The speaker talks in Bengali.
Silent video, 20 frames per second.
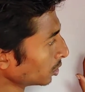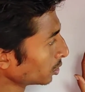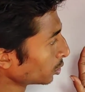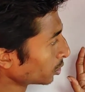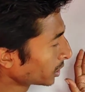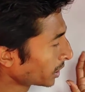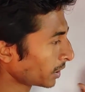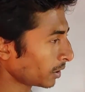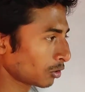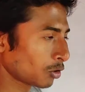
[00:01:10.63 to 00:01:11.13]
তো
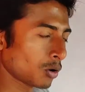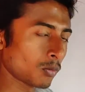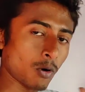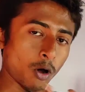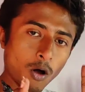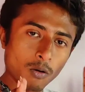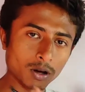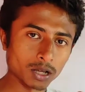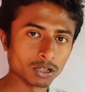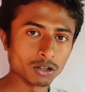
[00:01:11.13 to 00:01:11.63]
সেরকম
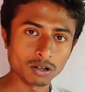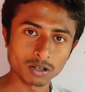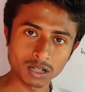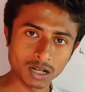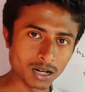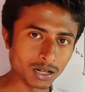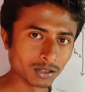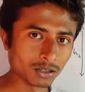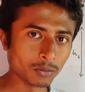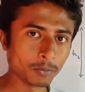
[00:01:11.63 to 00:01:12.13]
হওয়া
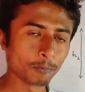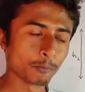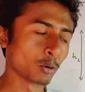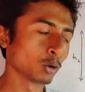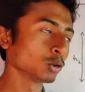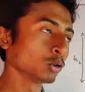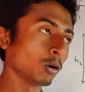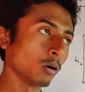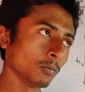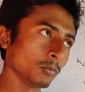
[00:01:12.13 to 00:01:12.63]
দরকার
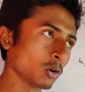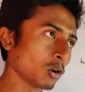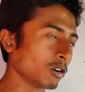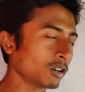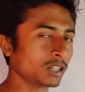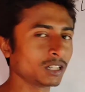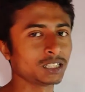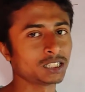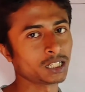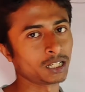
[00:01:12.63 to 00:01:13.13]
প্রথম
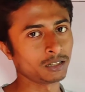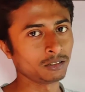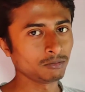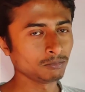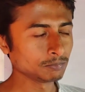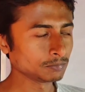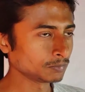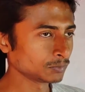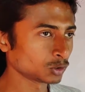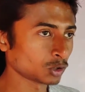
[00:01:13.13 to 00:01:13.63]
কন্ডিশন
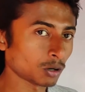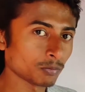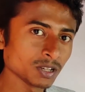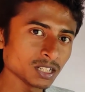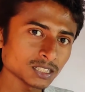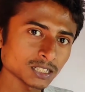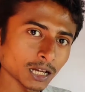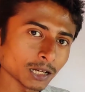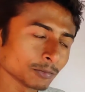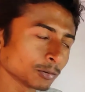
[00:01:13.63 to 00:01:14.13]
তবেই
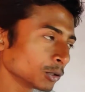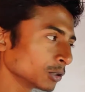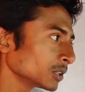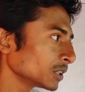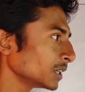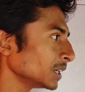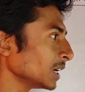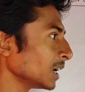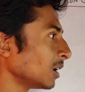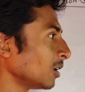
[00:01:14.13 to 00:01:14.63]
সাইফন
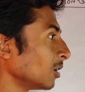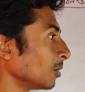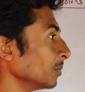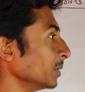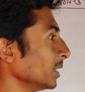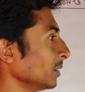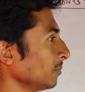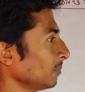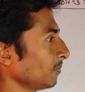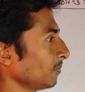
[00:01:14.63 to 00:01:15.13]
ক্রিয়া হবে